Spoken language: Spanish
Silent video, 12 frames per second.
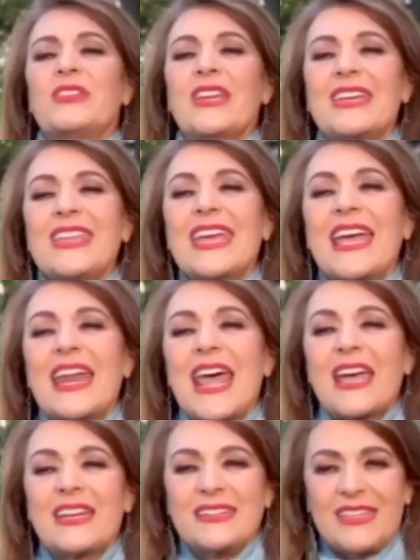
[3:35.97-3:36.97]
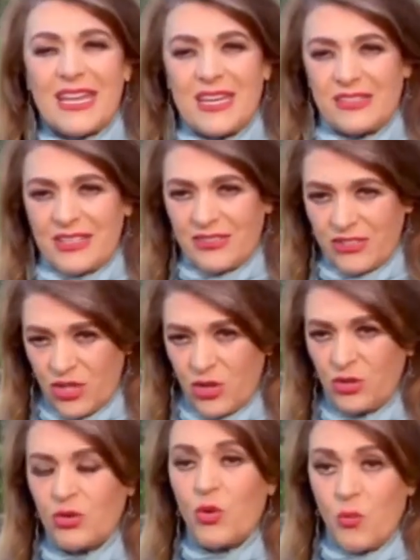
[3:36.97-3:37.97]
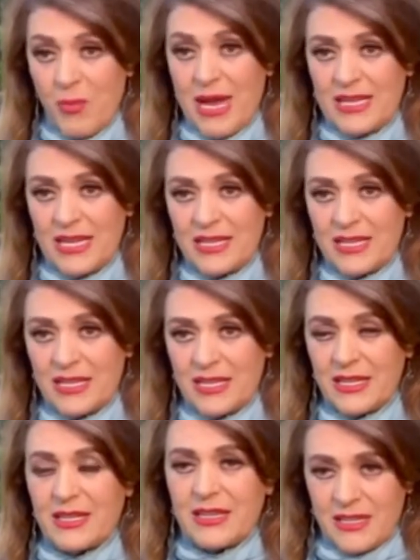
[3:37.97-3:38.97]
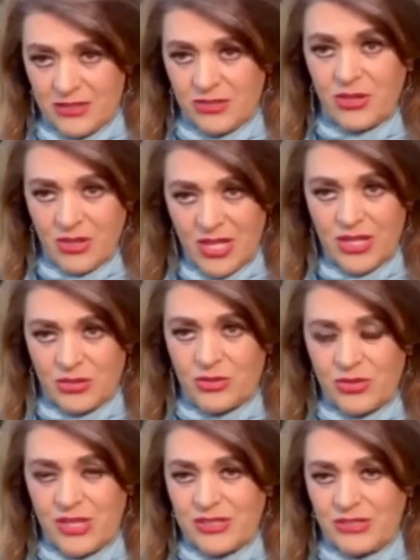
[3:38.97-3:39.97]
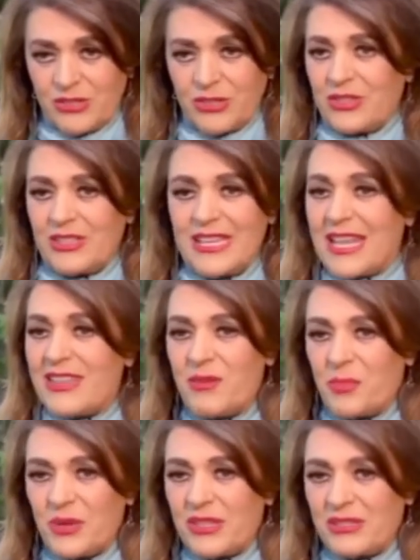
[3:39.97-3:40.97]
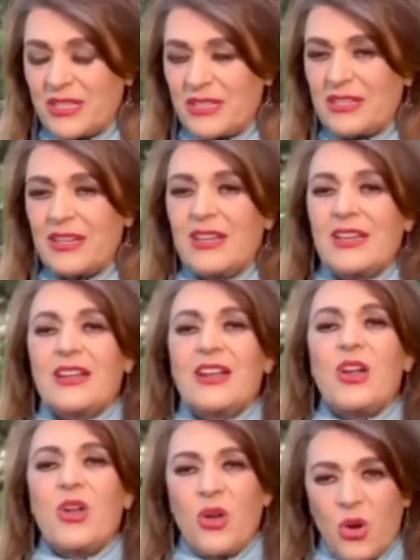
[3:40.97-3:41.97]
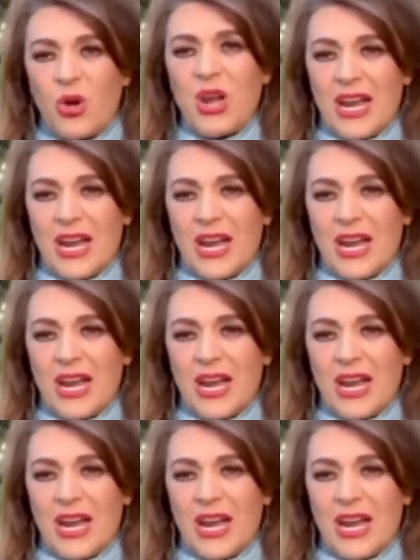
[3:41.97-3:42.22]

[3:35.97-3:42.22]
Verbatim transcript: de caracterización humana, eso es un registro. Nadie puede ser Lola la